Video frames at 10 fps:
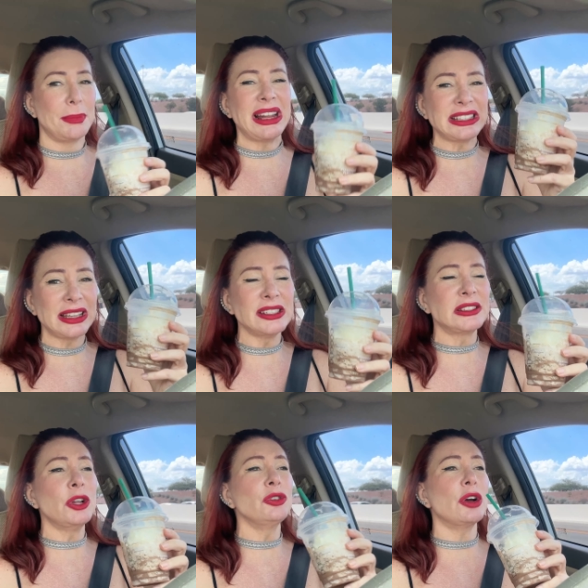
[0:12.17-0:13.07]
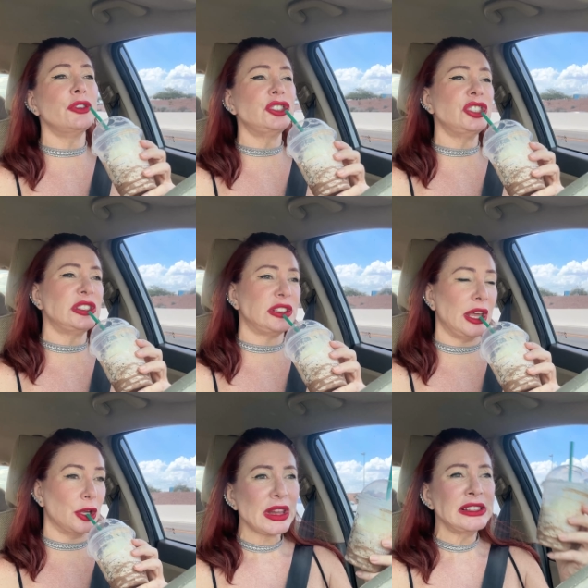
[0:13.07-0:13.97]
Presta atenção no que eu vou te
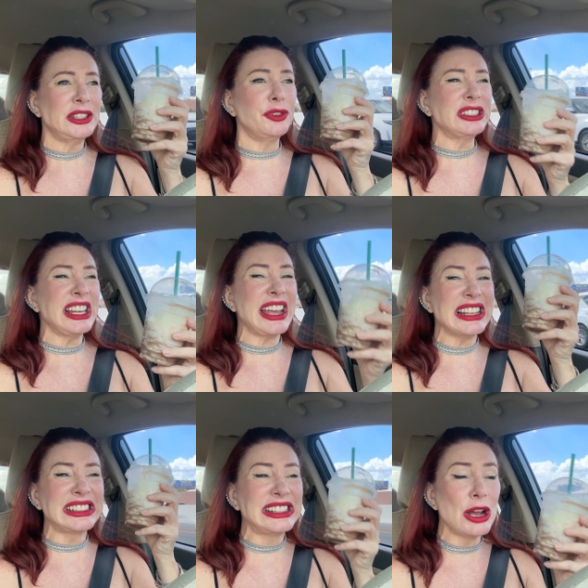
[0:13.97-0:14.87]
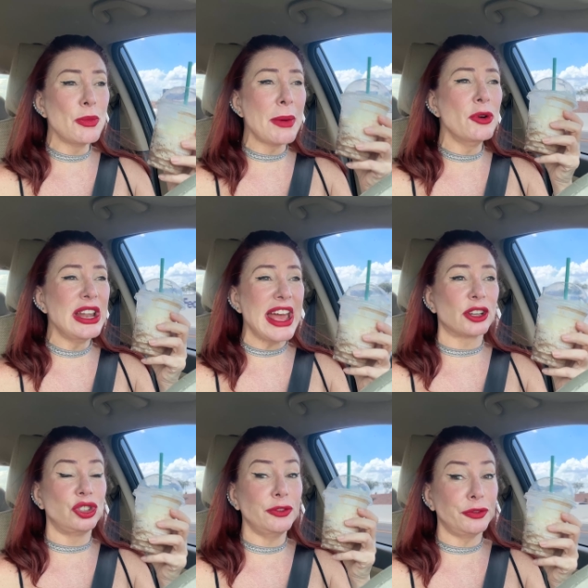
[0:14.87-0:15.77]
dizer. Se você quer ser uma
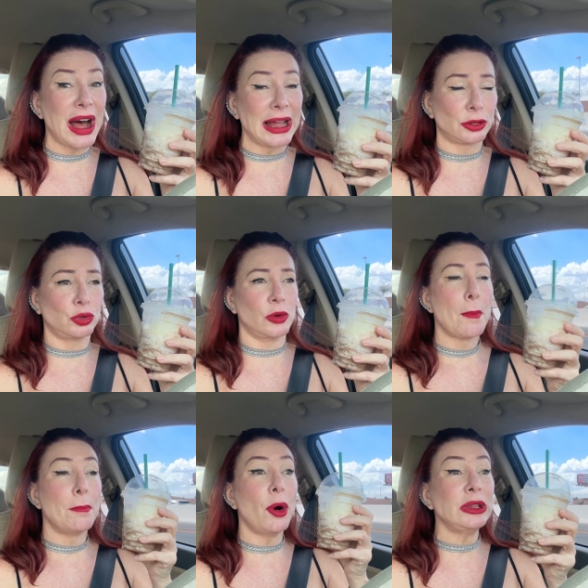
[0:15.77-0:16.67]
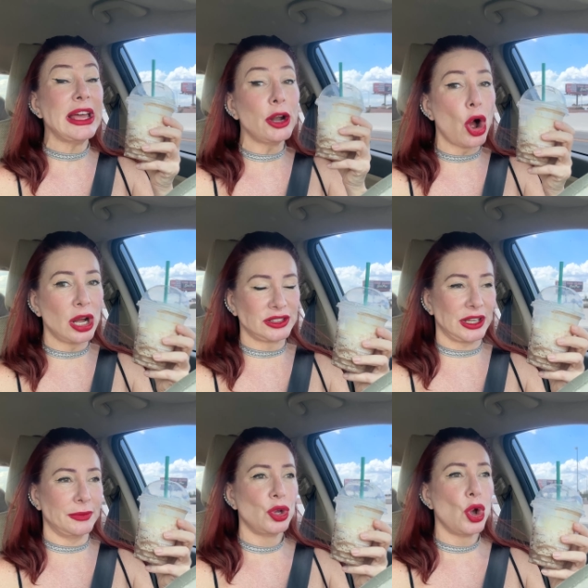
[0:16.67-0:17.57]
mulher de fato
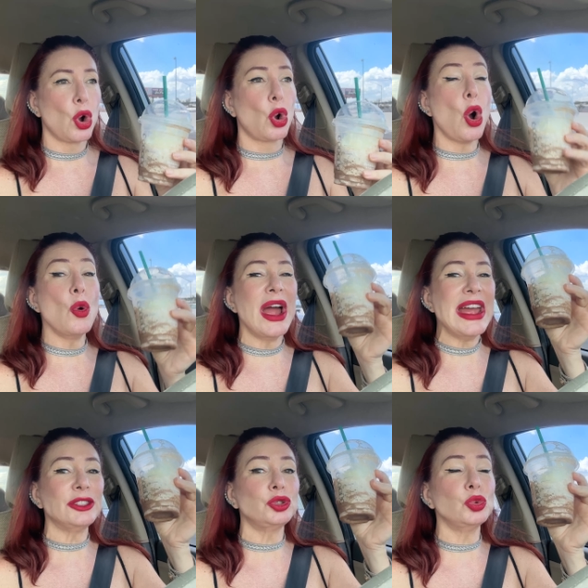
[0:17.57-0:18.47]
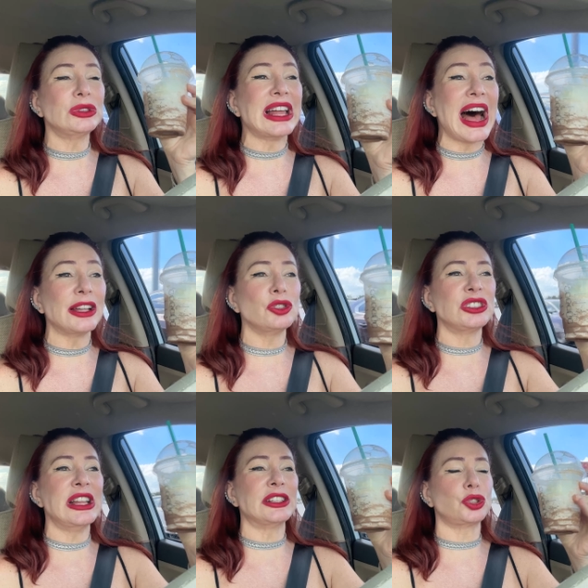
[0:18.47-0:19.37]
poderosa, com
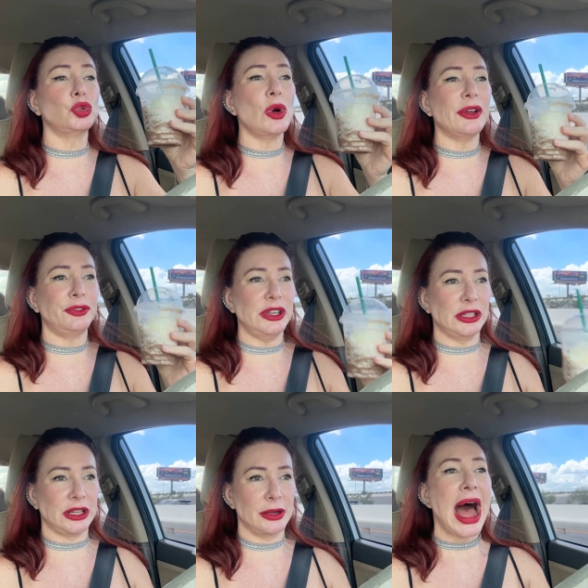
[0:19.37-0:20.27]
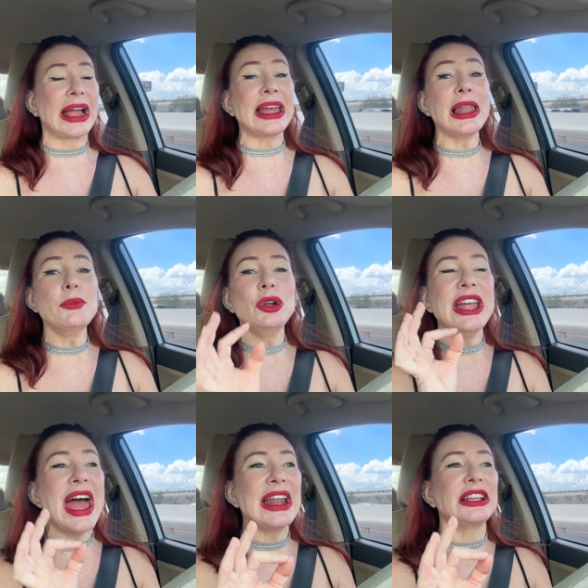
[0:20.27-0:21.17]
resultados da sua vida. Aquela
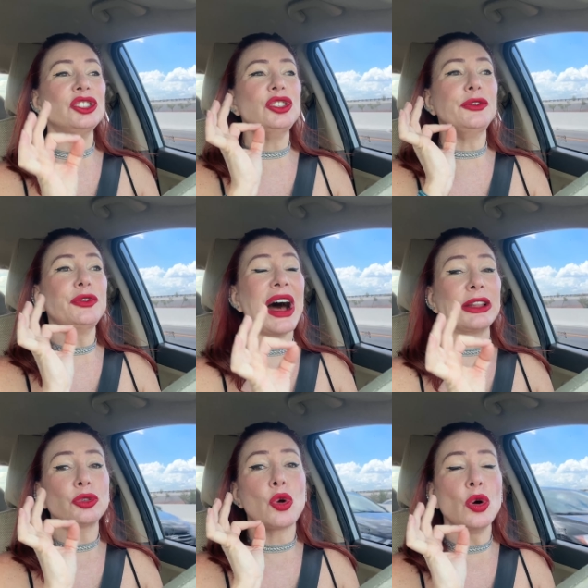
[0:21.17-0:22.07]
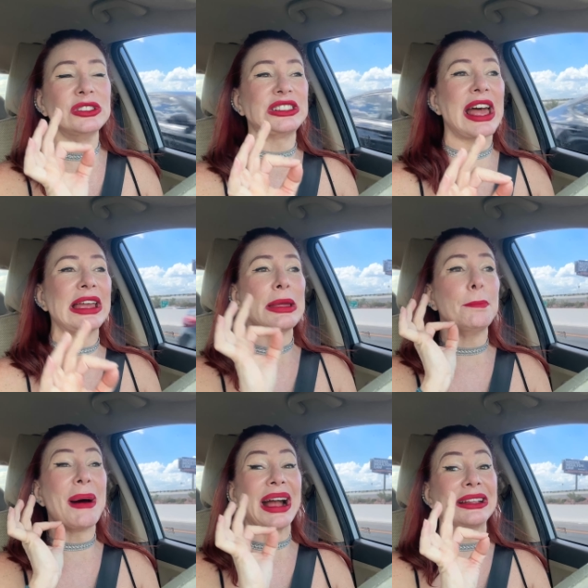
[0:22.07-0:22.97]
mulher que de fato consegue
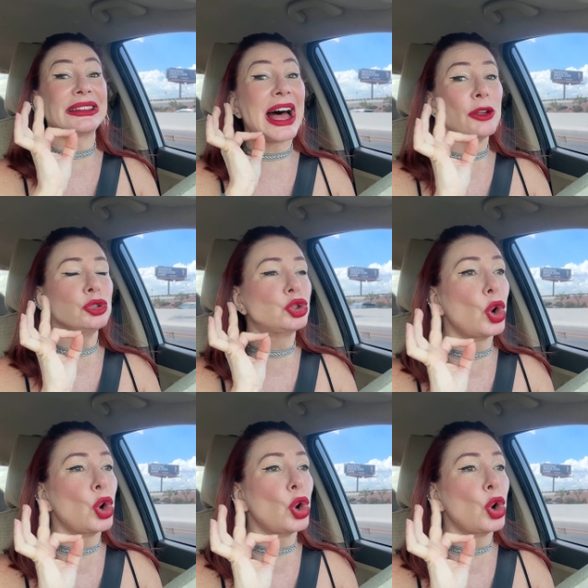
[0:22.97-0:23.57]
impactar os